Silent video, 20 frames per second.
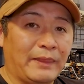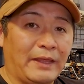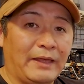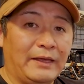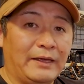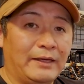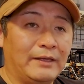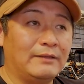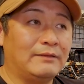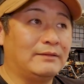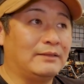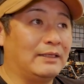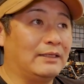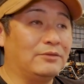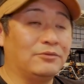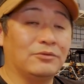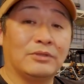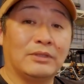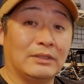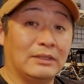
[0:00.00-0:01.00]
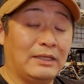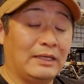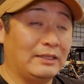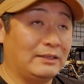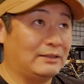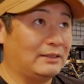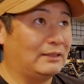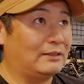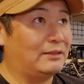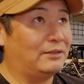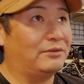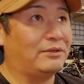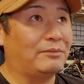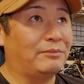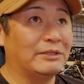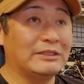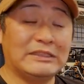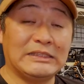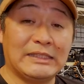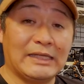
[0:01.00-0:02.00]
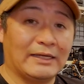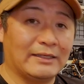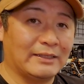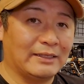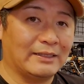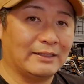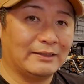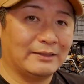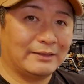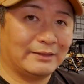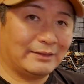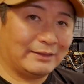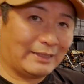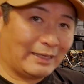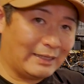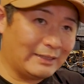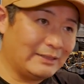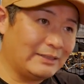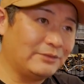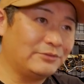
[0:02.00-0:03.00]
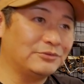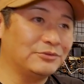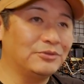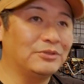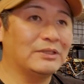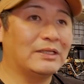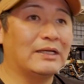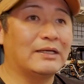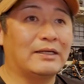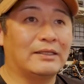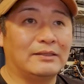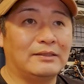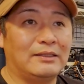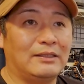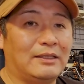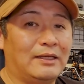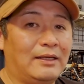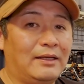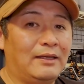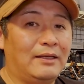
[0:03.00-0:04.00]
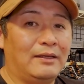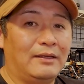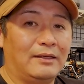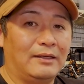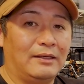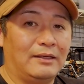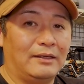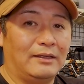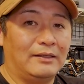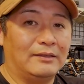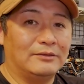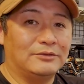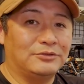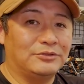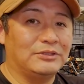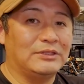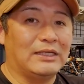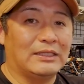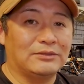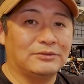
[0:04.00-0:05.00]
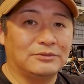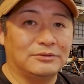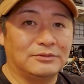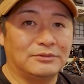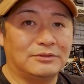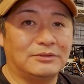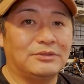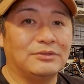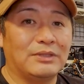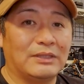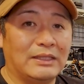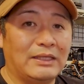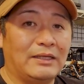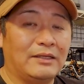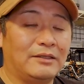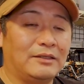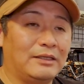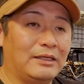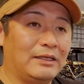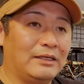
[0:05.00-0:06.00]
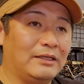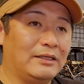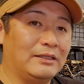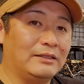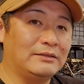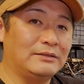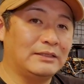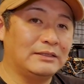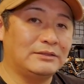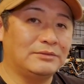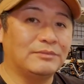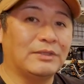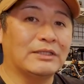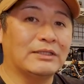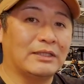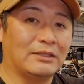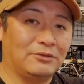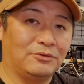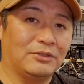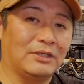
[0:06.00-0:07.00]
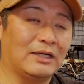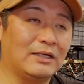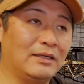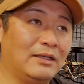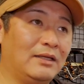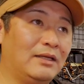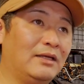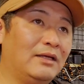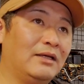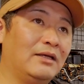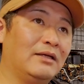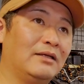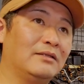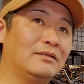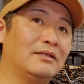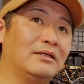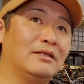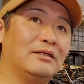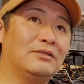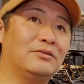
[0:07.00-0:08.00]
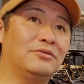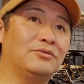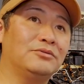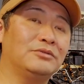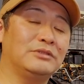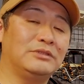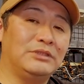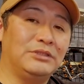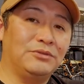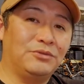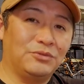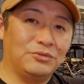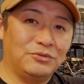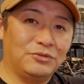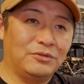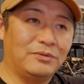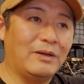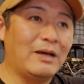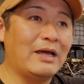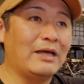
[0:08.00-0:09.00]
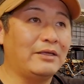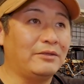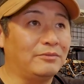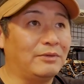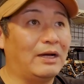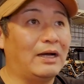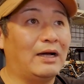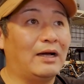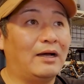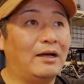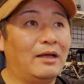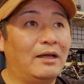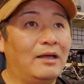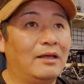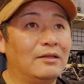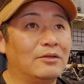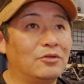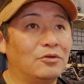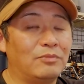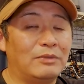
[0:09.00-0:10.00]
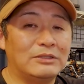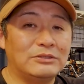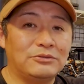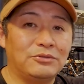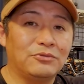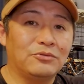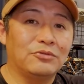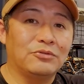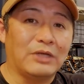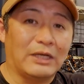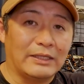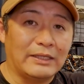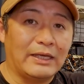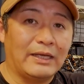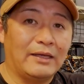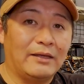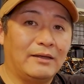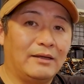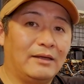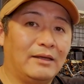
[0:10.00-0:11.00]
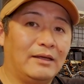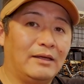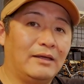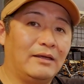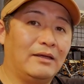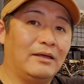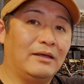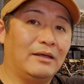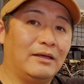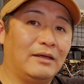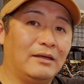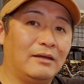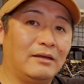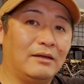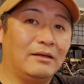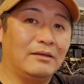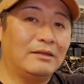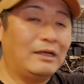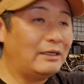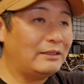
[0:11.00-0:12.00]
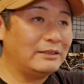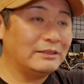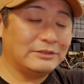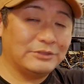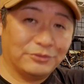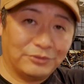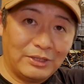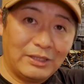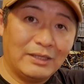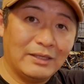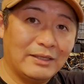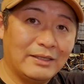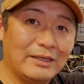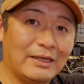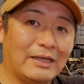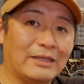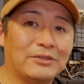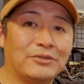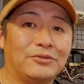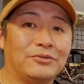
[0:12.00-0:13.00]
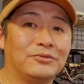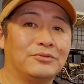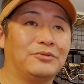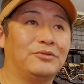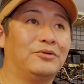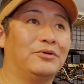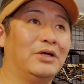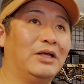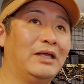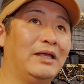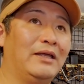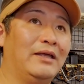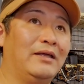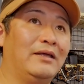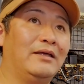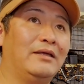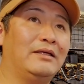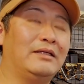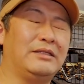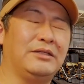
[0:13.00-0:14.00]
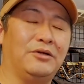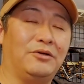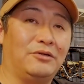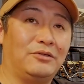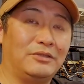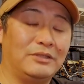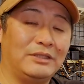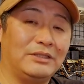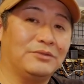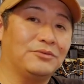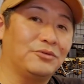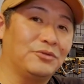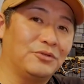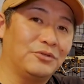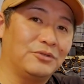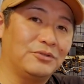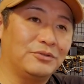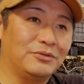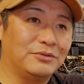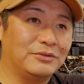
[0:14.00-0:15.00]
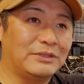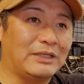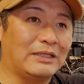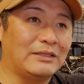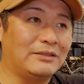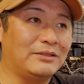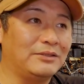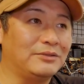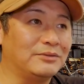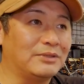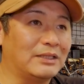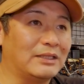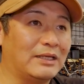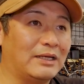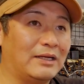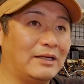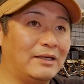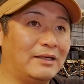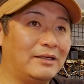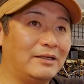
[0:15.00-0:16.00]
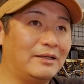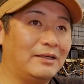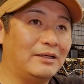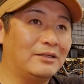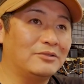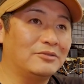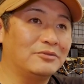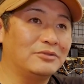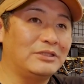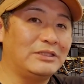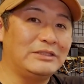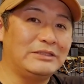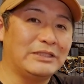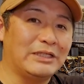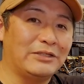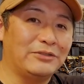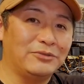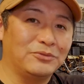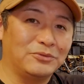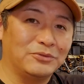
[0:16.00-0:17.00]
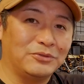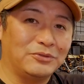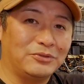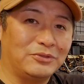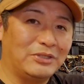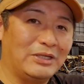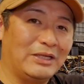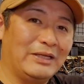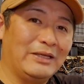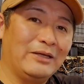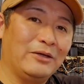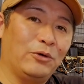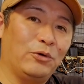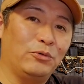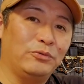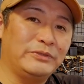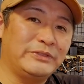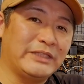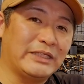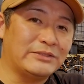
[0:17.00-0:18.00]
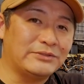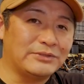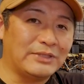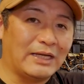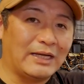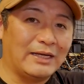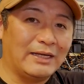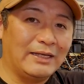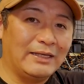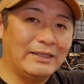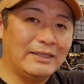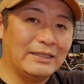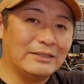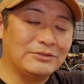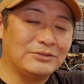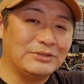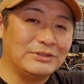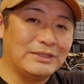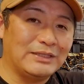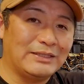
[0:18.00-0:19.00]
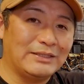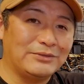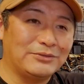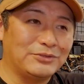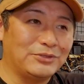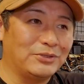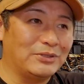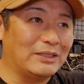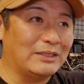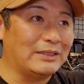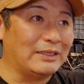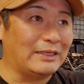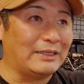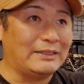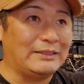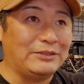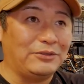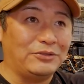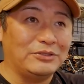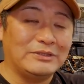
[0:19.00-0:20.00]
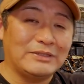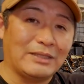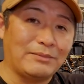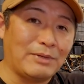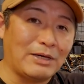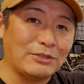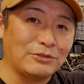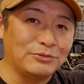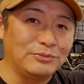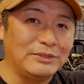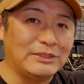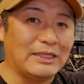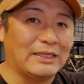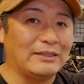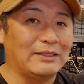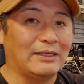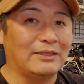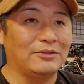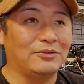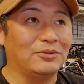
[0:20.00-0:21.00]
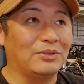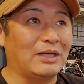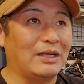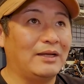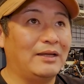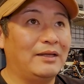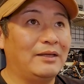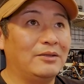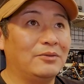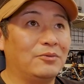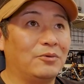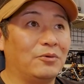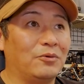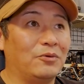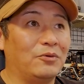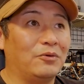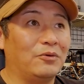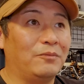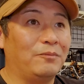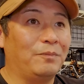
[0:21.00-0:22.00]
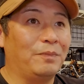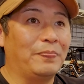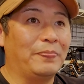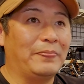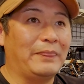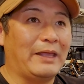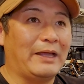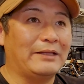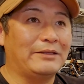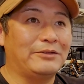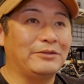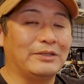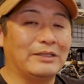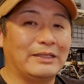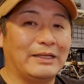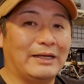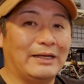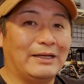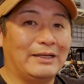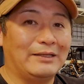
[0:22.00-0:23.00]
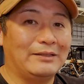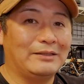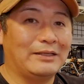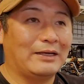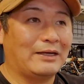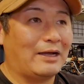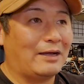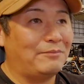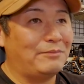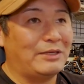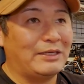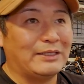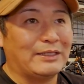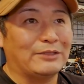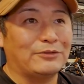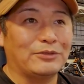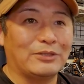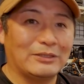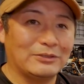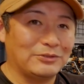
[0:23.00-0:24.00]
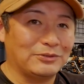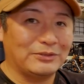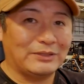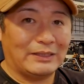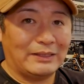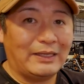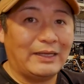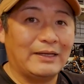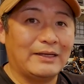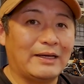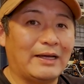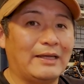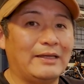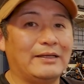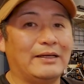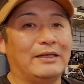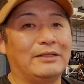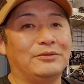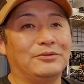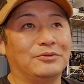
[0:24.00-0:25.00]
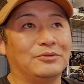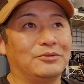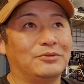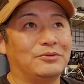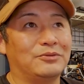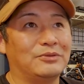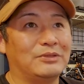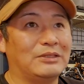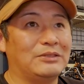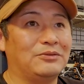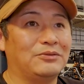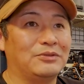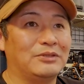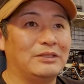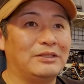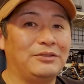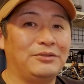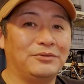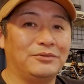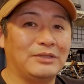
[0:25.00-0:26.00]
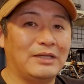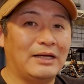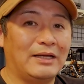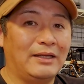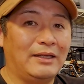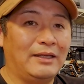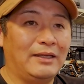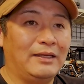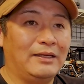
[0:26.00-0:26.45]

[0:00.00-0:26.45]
減ってと、減ってっていうか、まあ、時間が返ってくるのにかかって、えー、墜落っていうかね、えー、してしまったりとか。で、特に日本の場合は、飛ばすところがね、えー、ないですよね。あの、こう、広い、こう、なんていうかな、あの、DJI のこの、オフィシャルなやつに出てくるような、なんか広い砂漠みたいなんとか、こう、なんていうかな、なんかアメリカとかそんなね、海外のところで撮ってるような